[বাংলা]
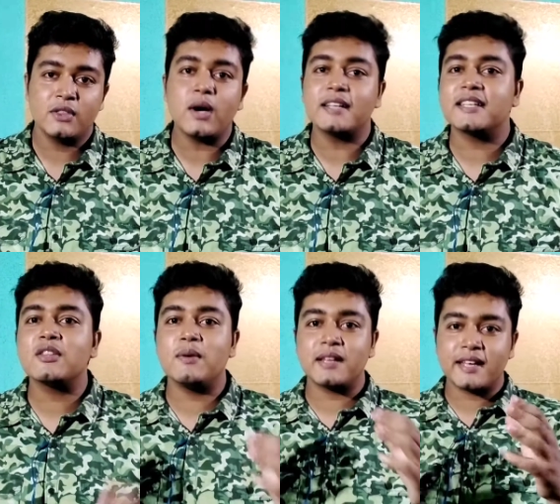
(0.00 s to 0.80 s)
তো আজকে
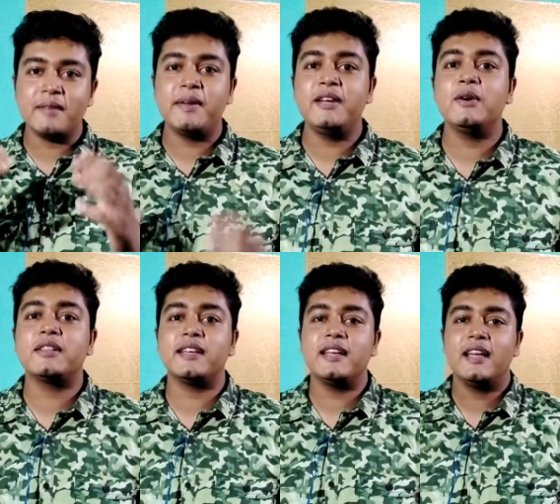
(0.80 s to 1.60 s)
তোমাদেরকে এই
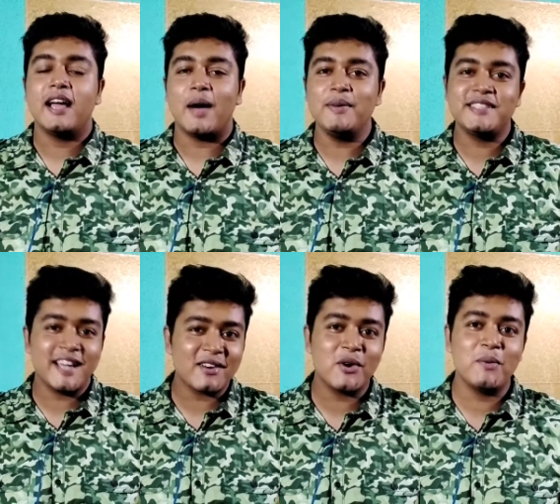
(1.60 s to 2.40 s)
ভিডিওতে আমি
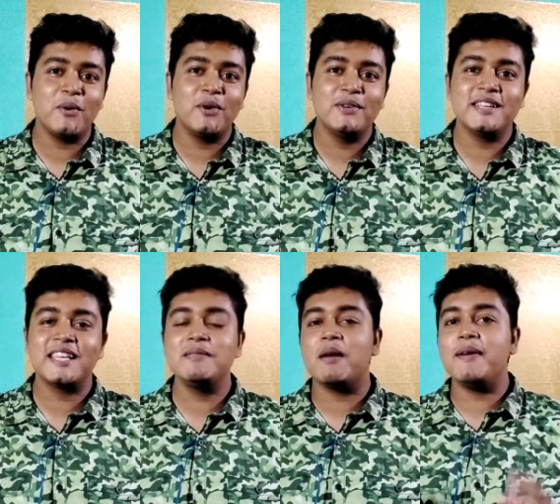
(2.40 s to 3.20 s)
শেয়ার করব যে
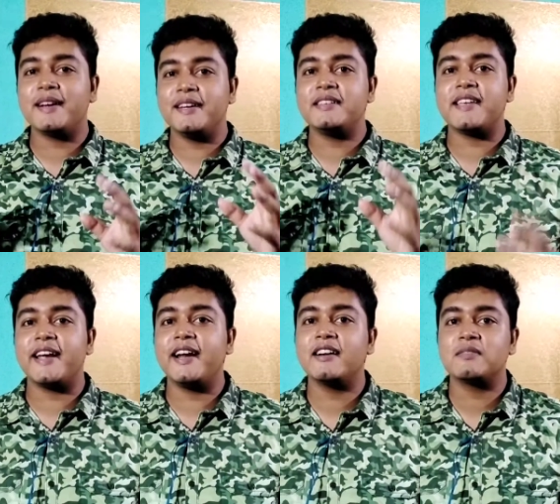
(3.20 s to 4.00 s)
কিভাবে একটি
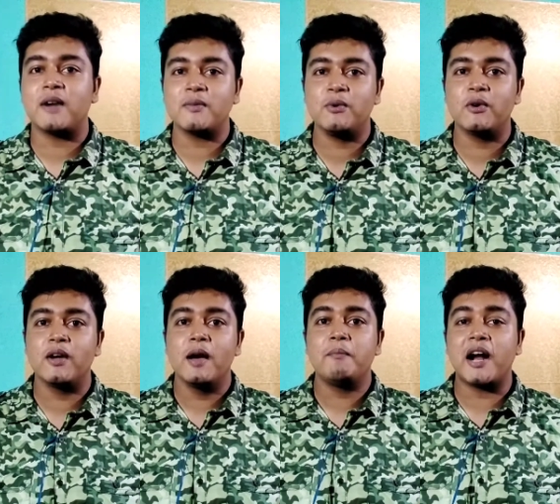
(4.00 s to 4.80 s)
সেকেন্ড হ্যান্ড স্মার্টফোন
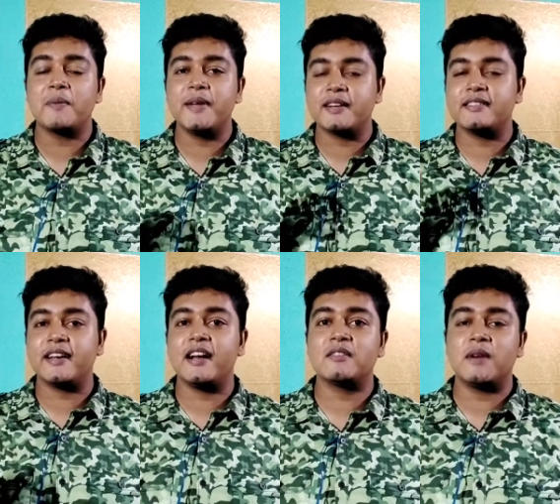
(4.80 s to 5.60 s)
পারফেক্ট
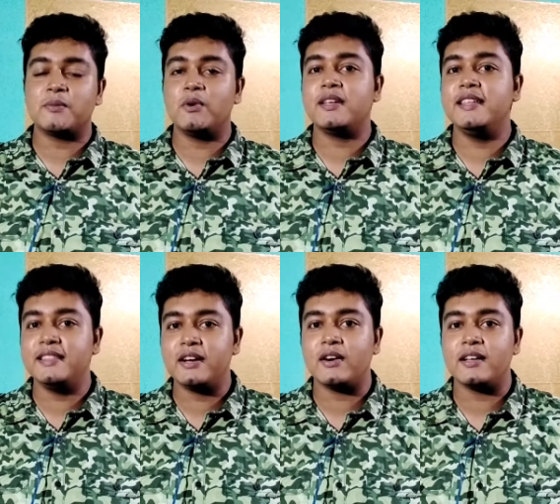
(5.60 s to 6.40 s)
সেকেন্ড হ্যান্ড স্মার্টফোন
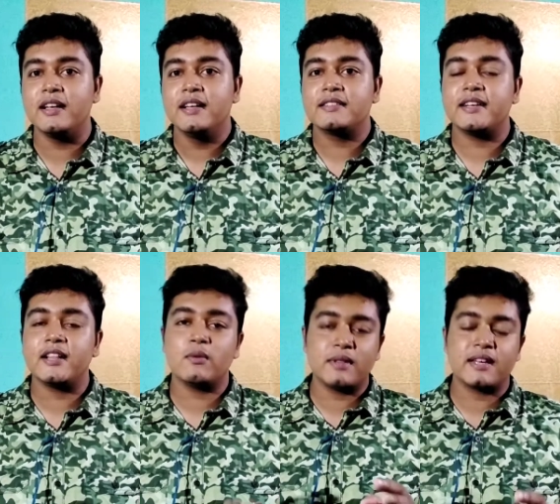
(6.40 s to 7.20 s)
কিনতে হয়
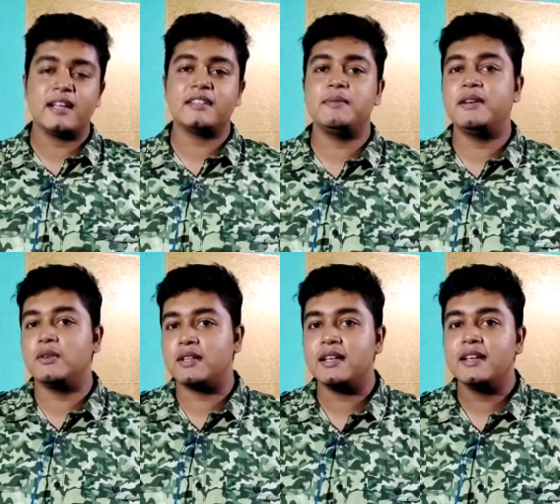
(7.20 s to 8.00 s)
সেটাই তোমাদেরকে আজকে
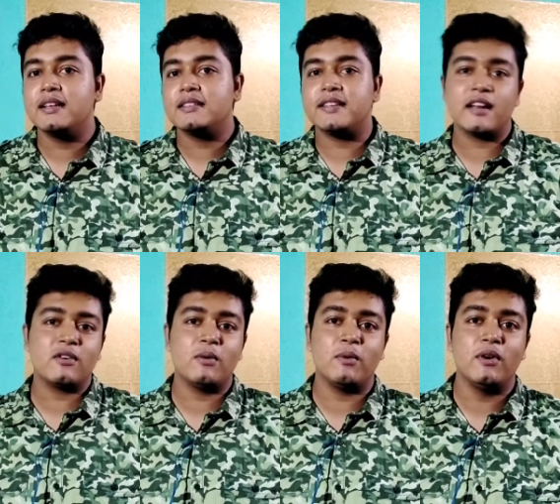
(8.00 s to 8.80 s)
ভিডিওতে শেয়ার
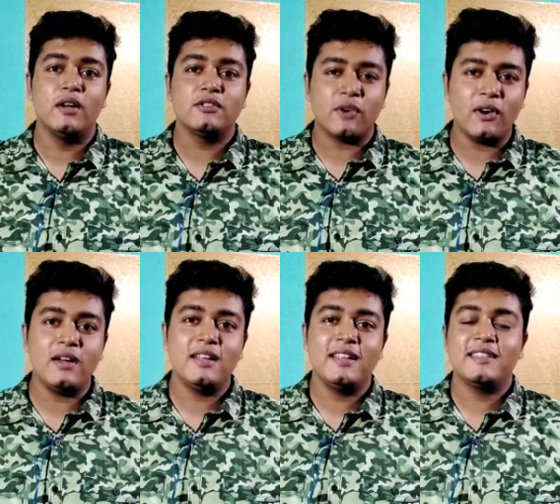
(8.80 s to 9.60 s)
করব চলো
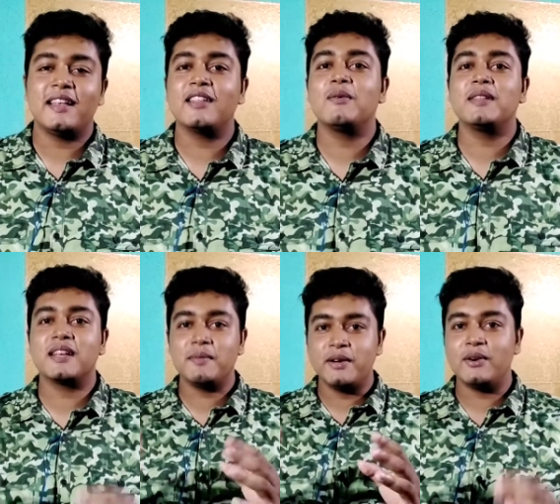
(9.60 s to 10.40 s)
তাহলে
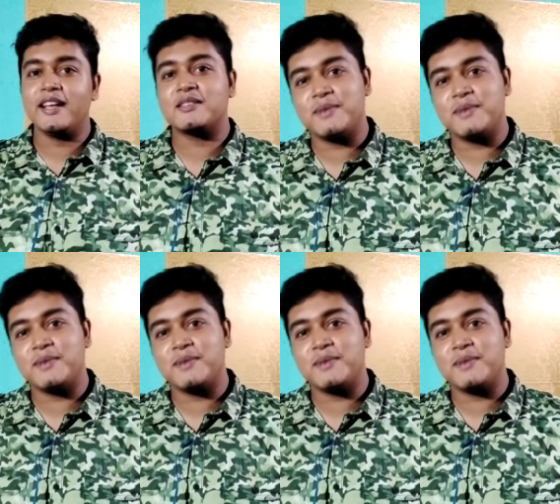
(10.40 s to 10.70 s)
তোমাদেরকে ভিডিওটা